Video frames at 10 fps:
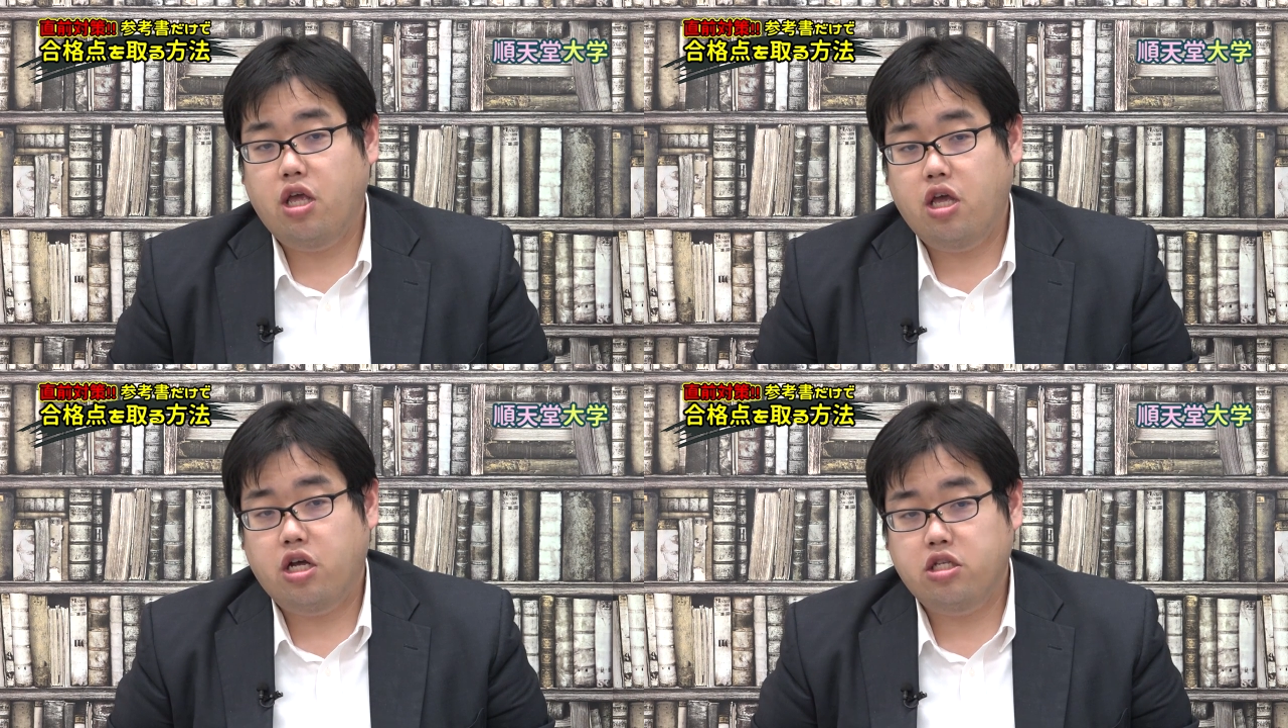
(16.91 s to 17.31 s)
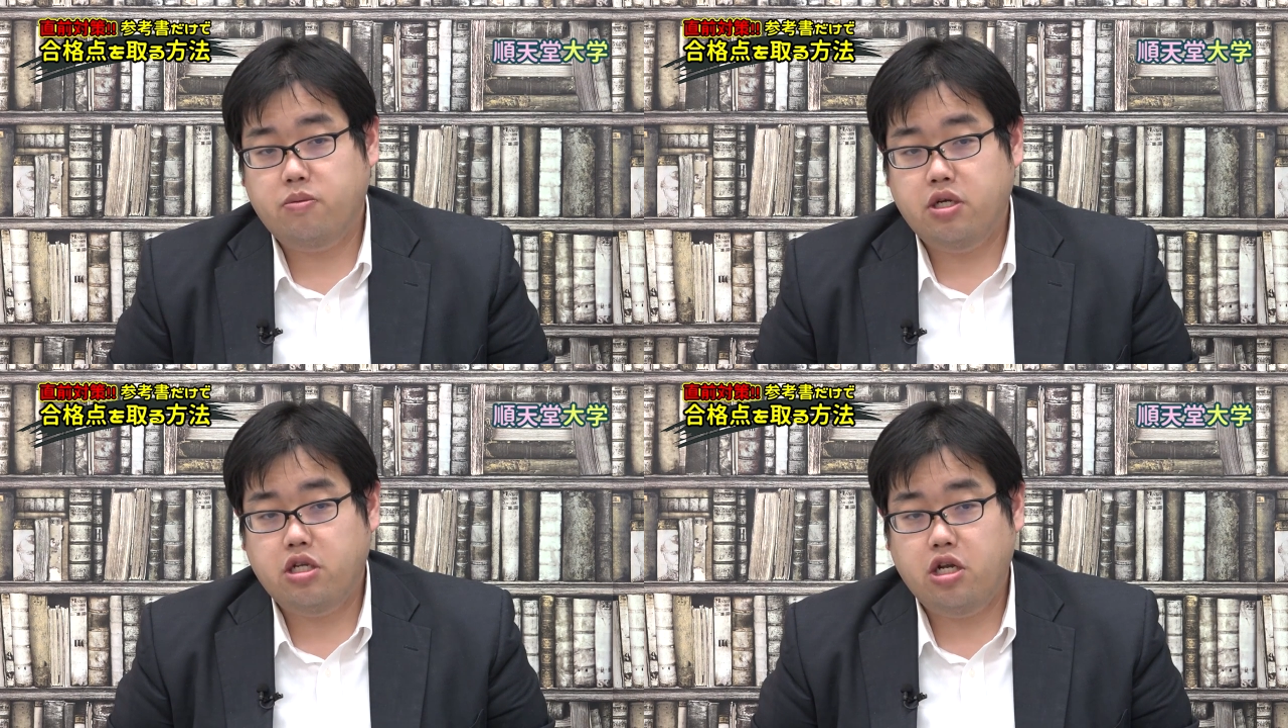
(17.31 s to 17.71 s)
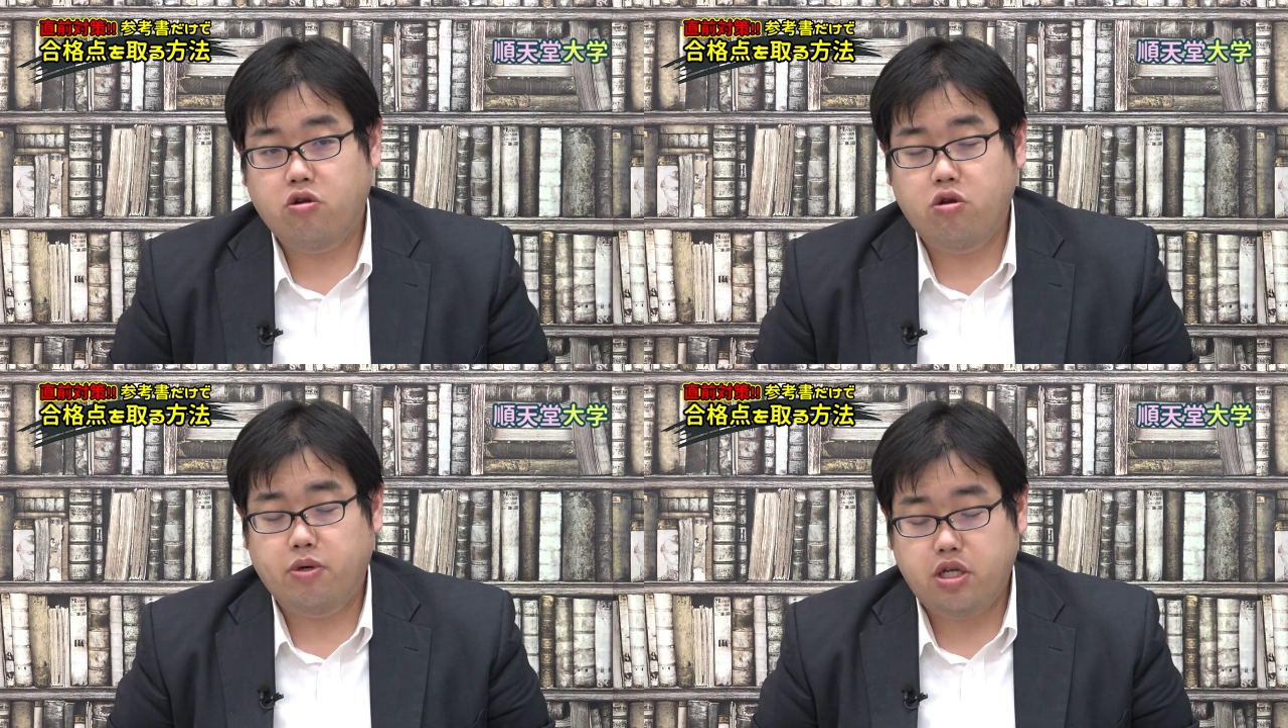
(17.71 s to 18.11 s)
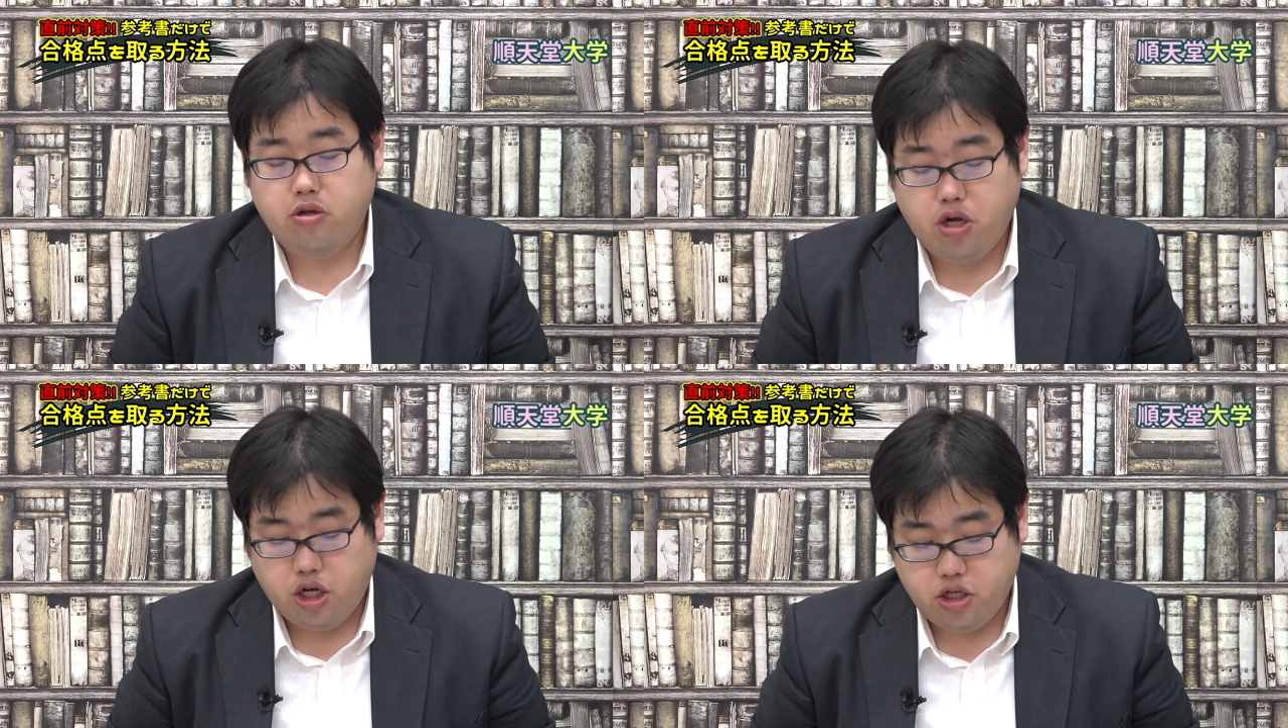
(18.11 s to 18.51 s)
えー、発売されておりません
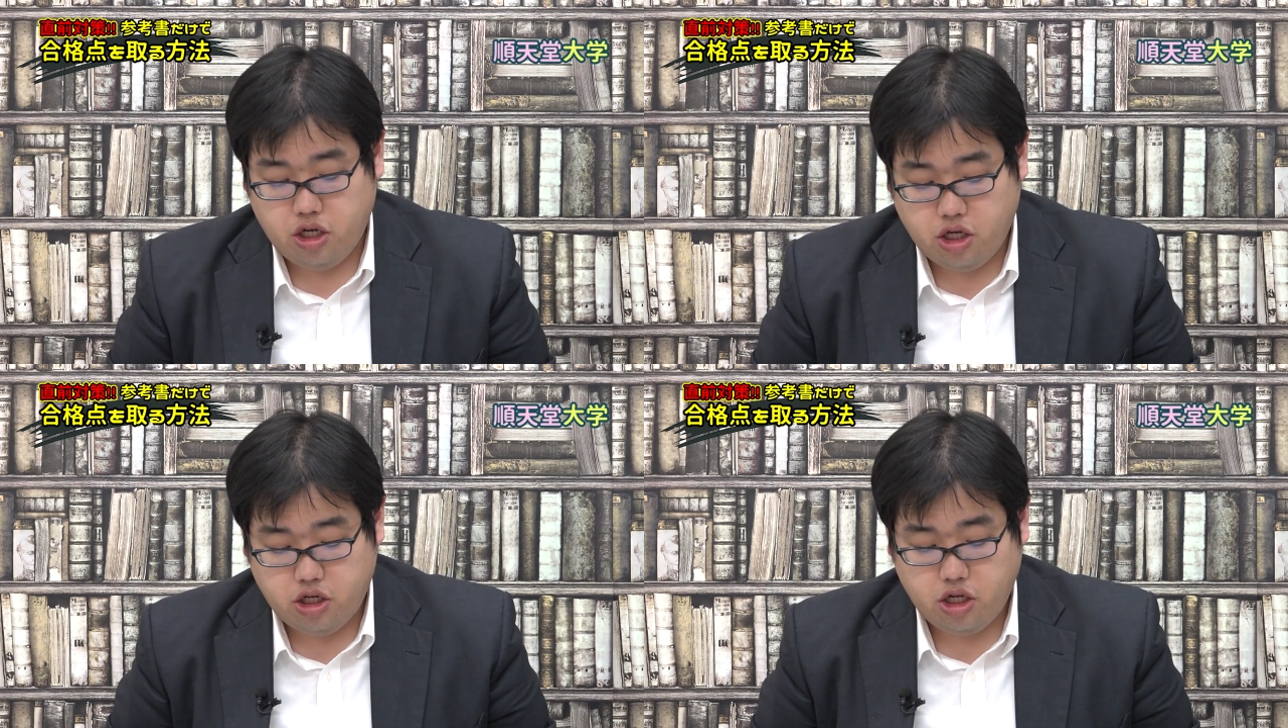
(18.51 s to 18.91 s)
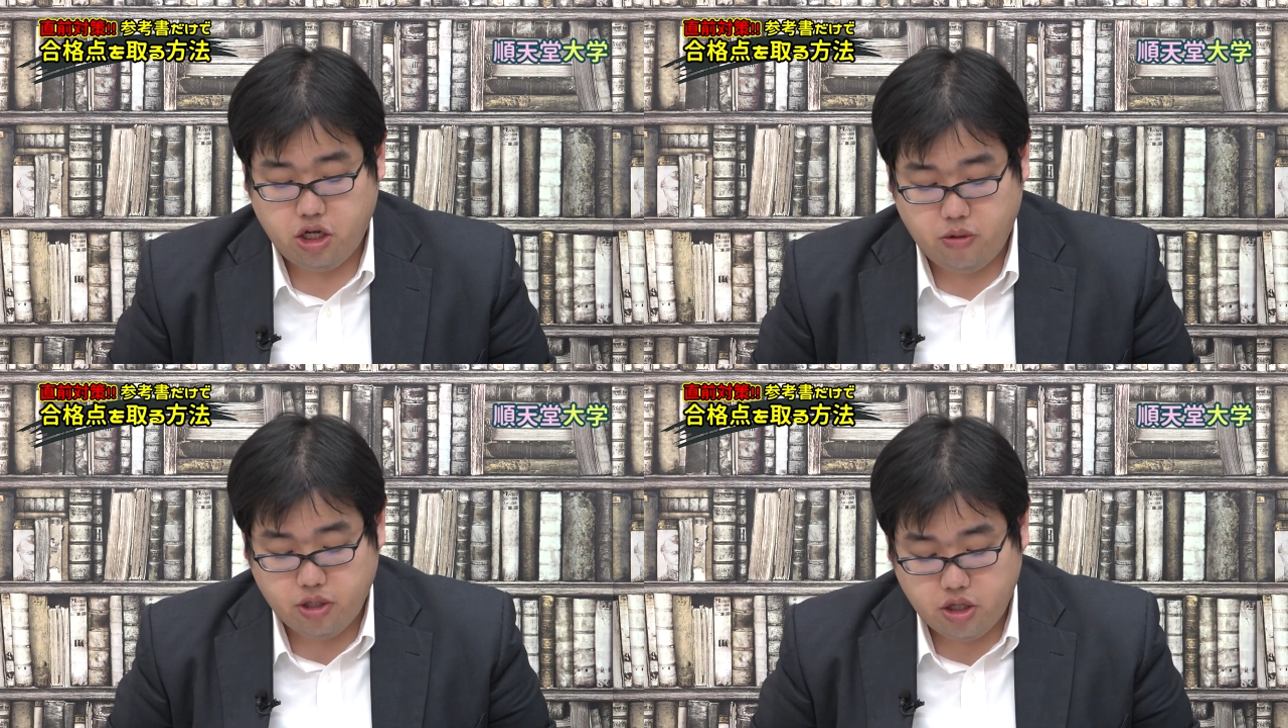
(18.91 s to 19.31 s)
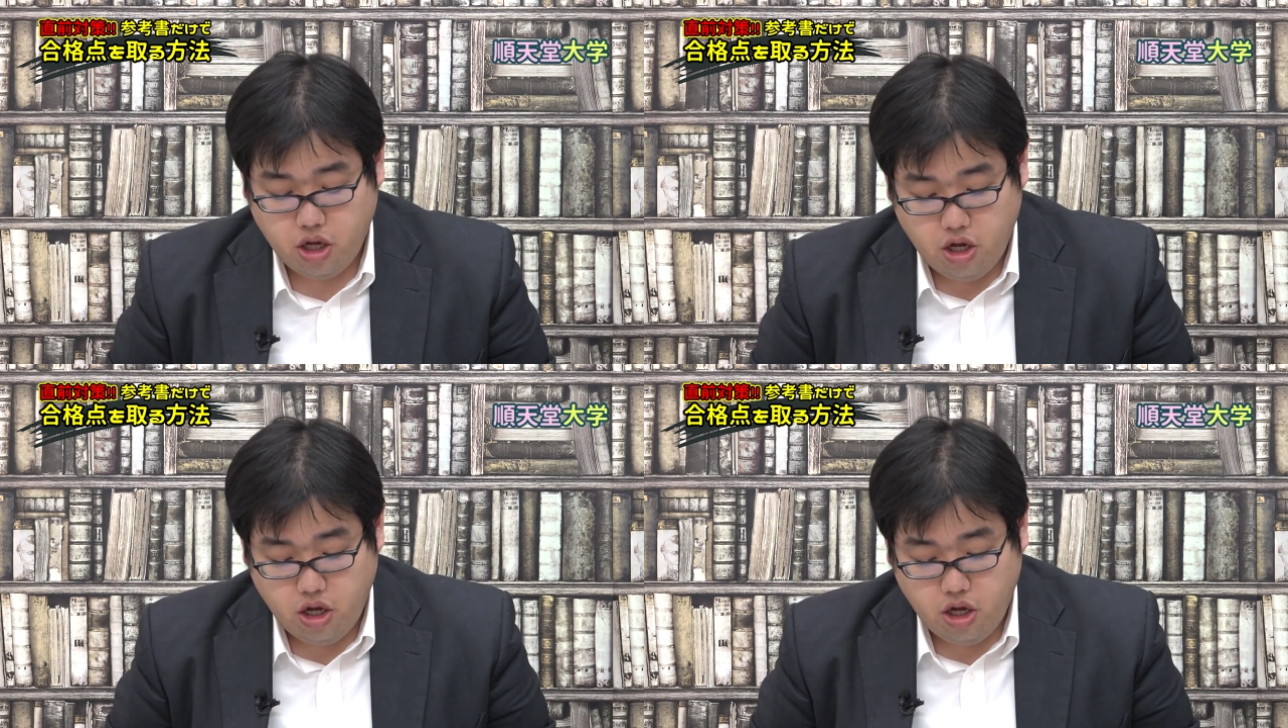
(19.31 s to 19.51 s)
ので割愛させていただきます。